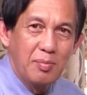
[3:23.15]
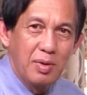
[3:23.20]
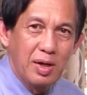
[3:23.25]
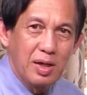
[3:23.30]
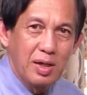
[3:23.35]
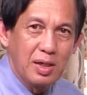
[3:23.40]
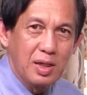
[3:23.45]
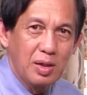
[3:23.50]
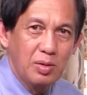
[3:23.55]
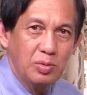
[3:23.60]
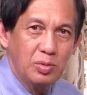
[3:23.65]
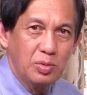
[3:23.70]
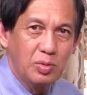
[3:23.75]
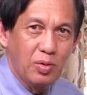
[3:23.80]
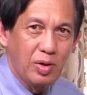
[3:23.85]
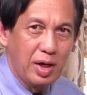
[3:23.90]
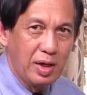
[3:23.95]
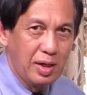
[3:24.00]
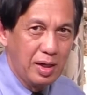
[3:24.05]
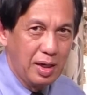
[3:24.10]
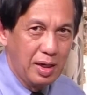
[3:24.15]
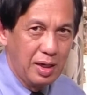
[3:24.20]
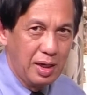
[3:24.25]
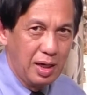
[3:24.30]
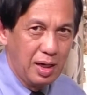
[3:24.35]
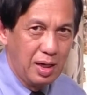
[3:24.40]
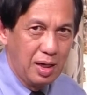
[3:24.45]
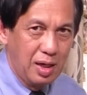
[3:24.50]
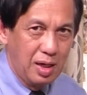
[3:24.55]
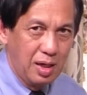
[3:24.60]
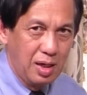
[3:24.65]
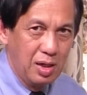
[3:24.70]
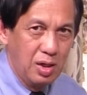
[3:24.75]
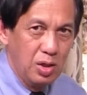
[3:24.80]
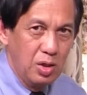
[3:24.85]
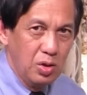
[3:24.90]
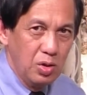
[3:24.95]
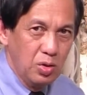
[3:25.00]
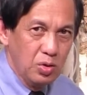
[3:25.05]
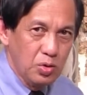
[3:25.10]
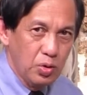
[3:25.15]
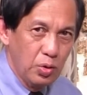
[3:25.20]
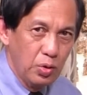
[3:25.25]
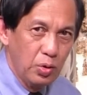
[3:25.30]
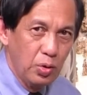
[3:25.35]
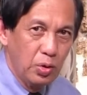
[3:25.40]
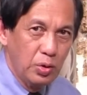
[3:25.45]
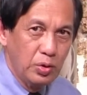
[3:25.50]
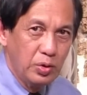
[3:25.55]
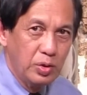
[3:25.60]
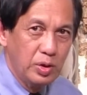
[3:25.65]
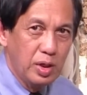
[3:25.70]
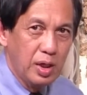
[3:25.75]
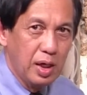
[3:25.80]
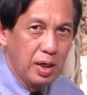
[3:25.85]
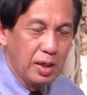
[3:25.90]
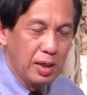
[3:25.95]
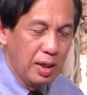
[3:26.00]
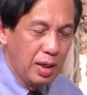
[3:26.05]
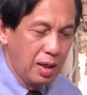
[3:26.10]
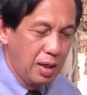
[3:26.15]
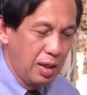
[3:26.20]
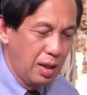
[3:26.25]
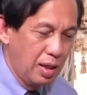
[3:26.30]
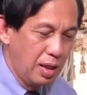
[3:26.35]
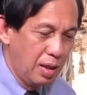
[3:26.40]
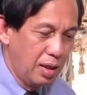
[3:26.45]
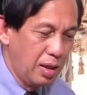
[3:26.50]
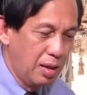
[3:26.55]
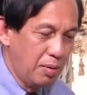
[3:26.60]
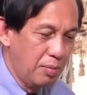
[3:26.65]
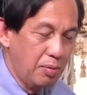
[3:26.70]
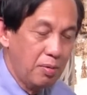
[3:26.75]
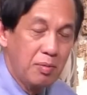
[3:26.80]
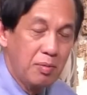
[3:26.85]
mga kauturan nga naga sunod kag naga